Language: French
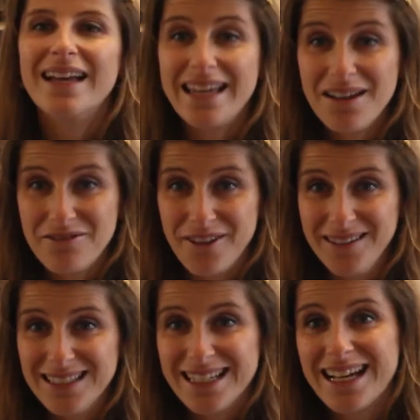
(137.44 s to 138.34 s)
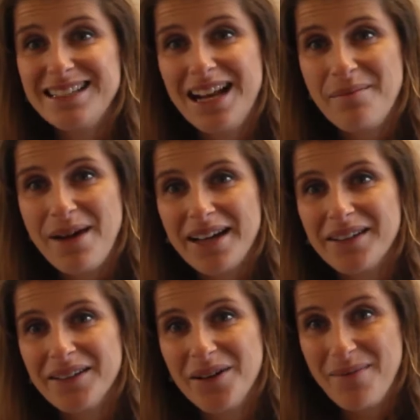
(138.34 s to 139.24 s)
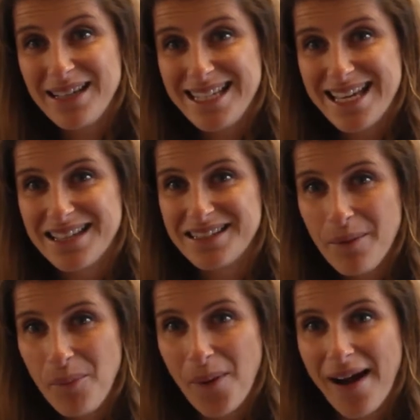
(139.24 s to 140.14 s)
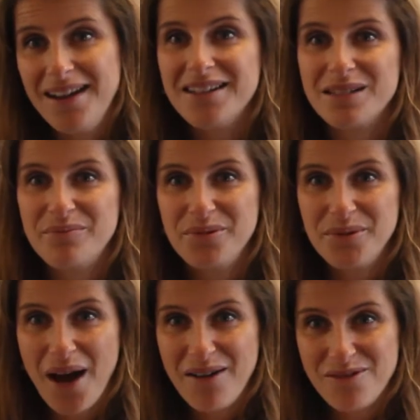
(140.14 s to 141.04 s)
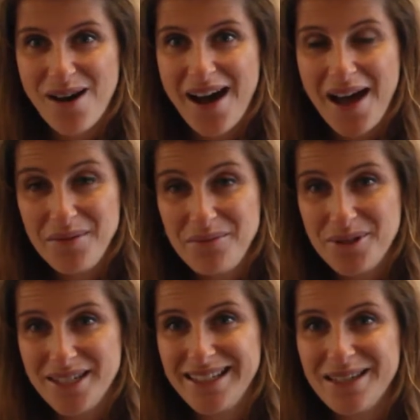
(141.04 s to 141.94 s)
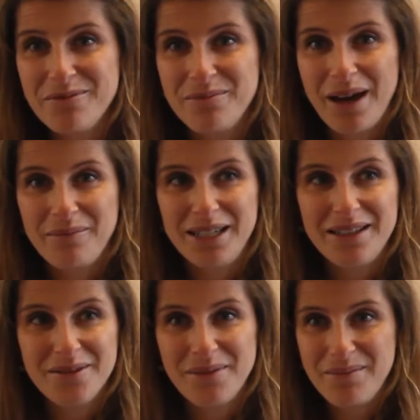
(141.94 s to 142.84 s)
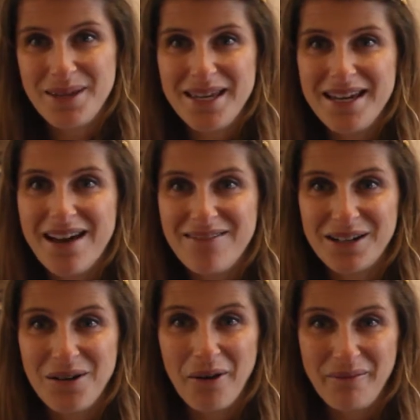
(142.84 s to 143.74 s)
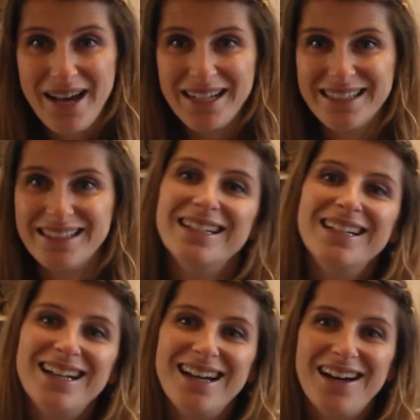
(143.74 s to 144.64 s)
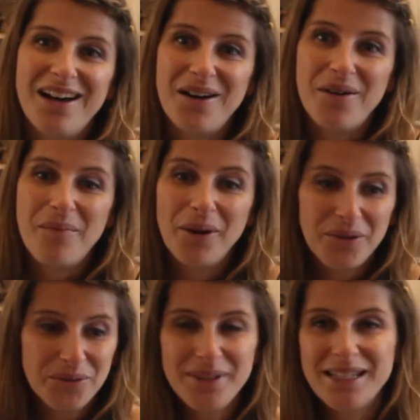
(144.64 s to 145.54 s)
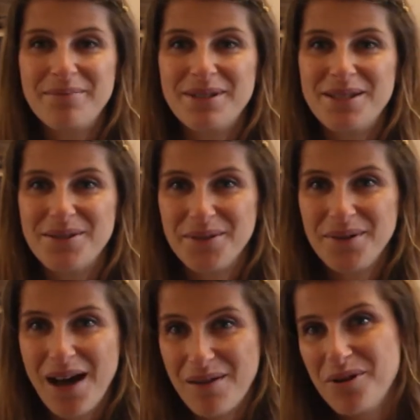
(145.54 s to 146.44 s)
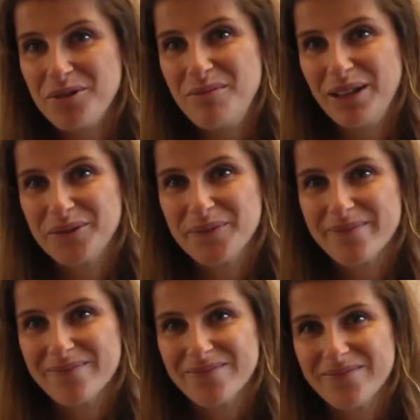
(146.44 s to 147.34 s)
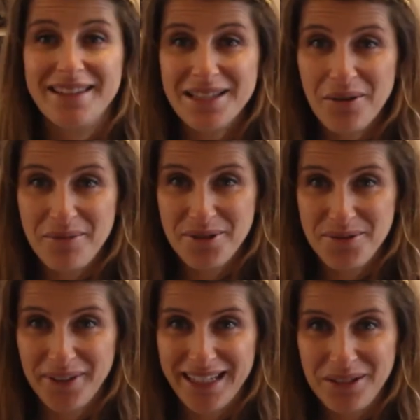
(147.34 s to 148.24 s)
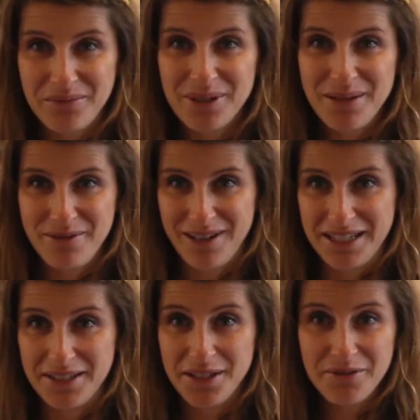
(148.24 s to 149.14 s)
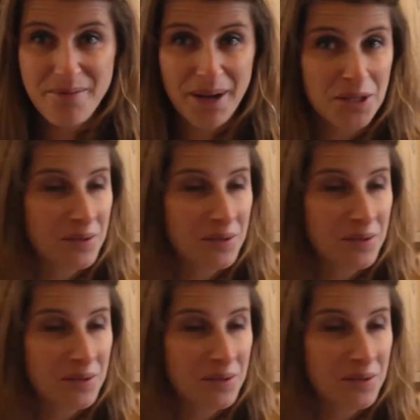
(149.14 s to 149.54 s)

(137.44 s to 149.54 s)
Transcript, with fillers: Et enfin, grâce à la marque euh, marseillaise Caporal, j'ai pu avoir un budget qui me permet de m'habiller avec leur marque pendant toute l'expédition à bord du bateau désormais, je suis en train de boucler mes valises. Il ne faut pas que